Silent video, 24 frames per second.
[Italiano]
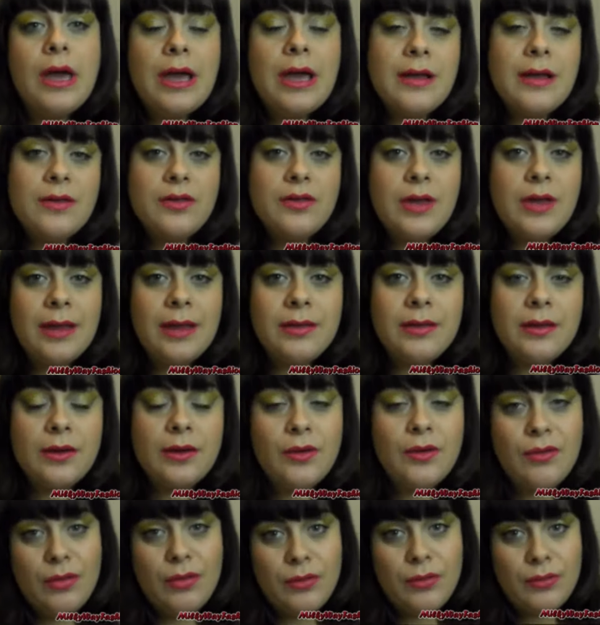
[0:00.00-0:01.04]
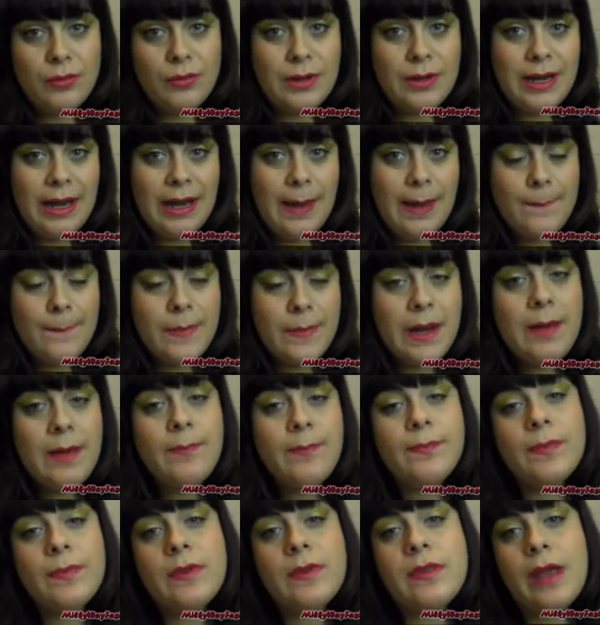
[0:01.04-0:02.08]
eccentrico sulle
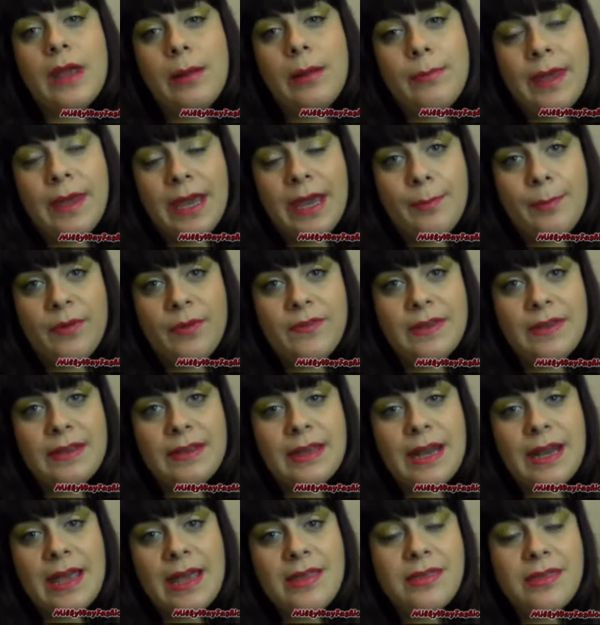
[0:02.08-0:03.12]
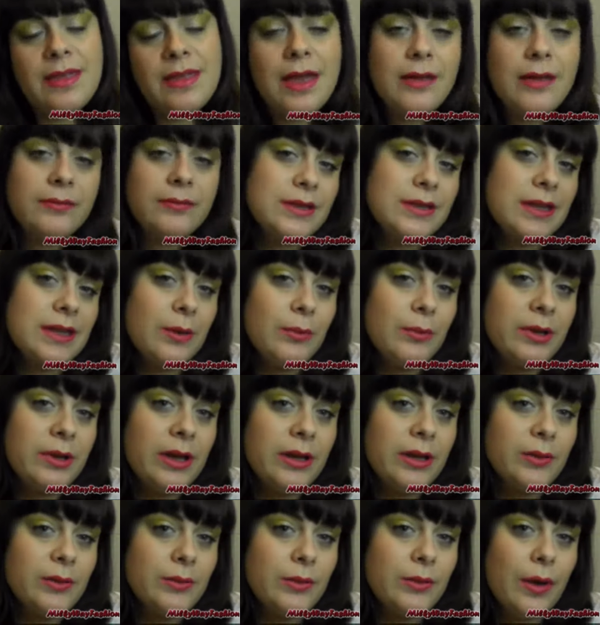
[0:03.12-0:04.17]
labbra. Se il make-up vi interessa,
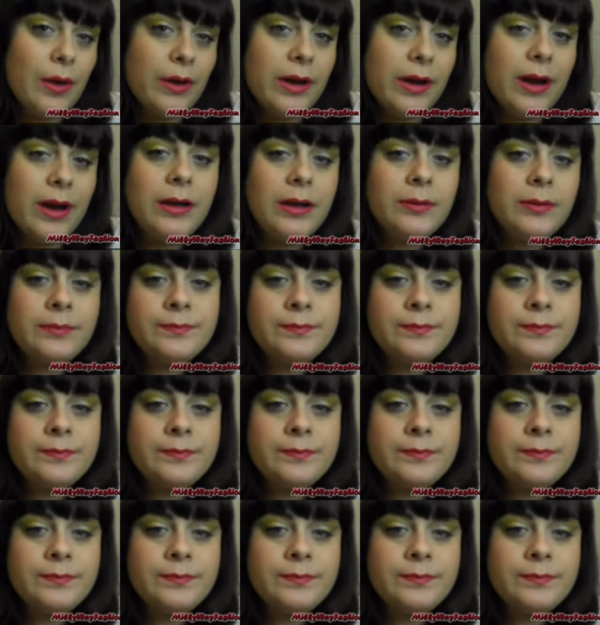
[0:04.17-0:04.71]
seguite il tutorial.